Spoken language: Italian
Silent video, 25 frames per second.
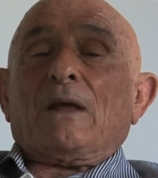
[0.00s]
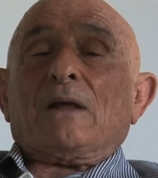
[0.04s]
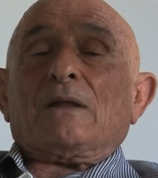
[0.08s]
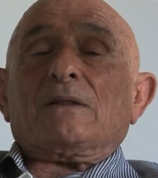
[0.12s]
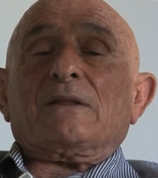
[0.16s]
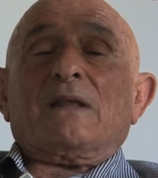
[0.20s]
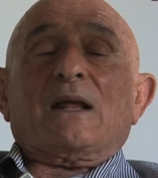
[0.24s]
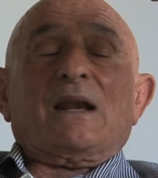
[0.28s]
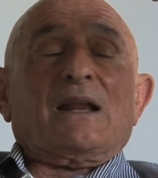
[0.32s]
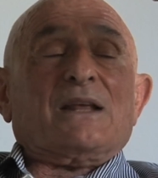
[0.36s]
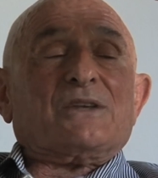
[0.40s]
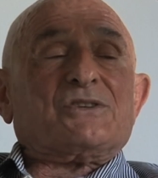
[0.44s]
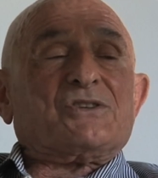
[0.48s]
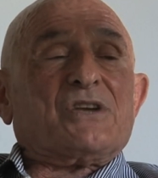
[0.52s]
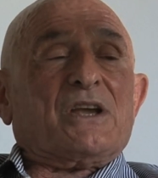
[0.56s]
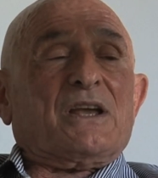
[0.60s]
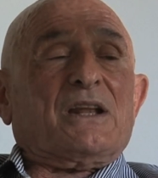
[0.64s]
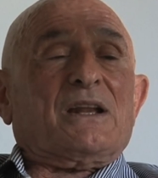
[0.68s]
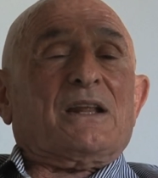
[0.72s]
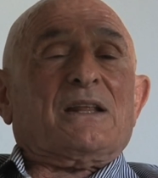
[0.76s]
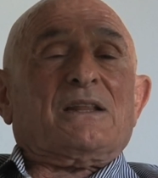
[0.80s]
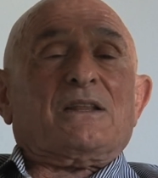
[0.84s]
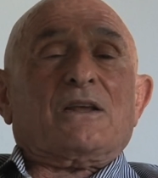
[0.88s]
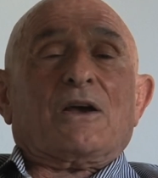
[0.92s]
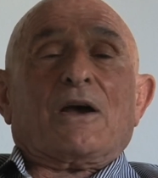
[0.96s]
delle
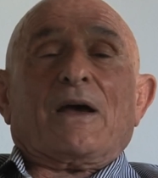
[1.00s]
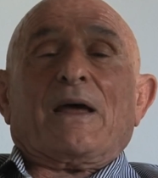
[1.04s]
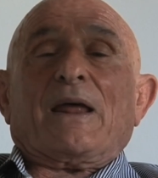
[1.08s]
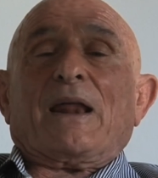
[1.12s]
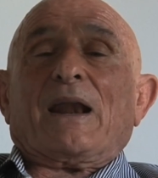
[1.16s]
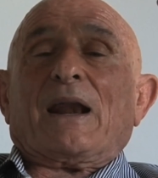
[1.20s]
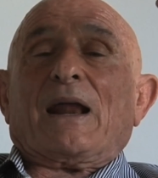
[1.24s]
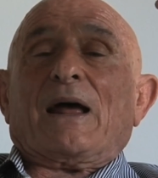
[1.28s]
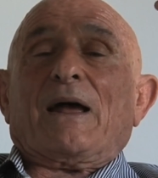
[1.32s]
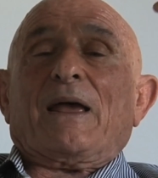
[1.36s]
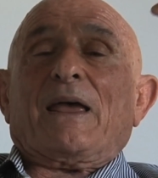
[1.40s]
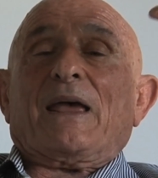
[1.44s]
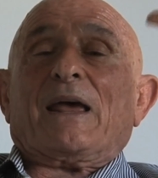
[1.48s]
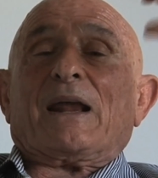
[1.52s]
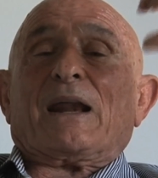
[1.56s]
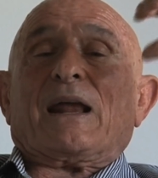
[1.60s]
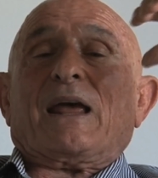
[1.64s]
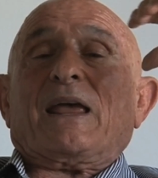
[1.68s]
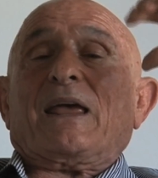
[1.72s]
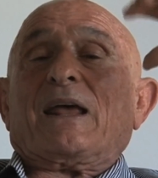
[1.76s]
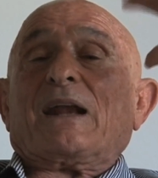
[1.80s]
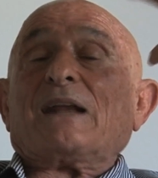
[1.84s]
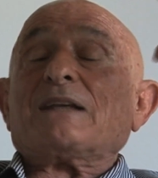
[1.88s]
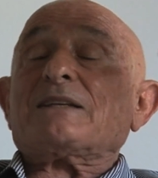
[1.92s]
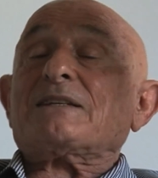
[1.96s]
cene, era, era,
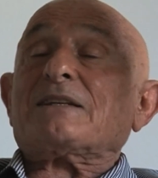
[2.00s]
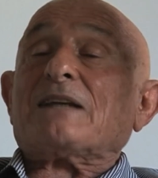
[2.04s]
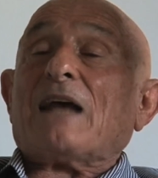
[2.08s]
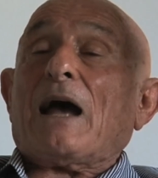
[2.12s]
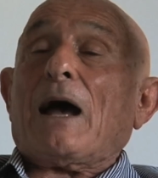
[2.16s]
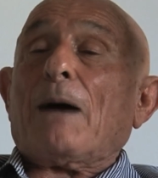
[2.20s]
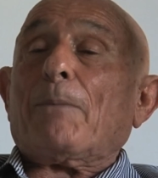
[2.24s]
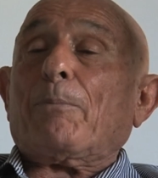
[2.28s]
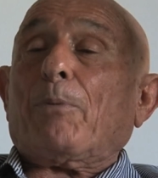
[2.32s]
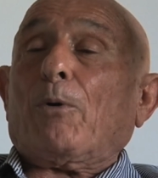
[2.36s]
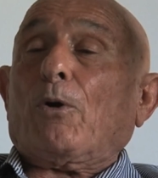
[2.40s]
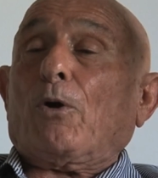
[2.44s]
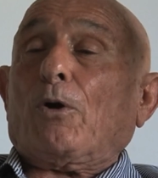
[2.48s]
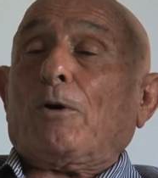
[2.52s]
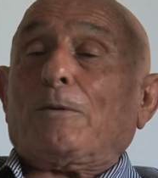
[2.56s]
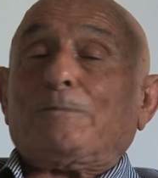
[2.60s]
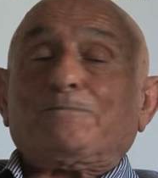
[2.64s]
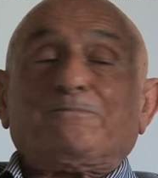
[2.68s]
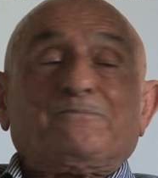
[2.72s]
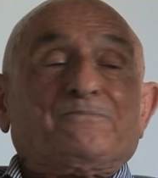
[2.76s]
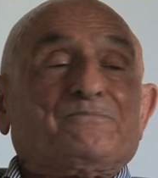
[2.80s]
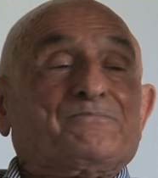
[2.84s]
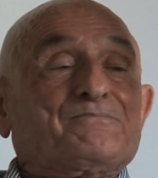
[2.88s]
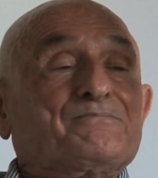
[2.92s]
era scapolo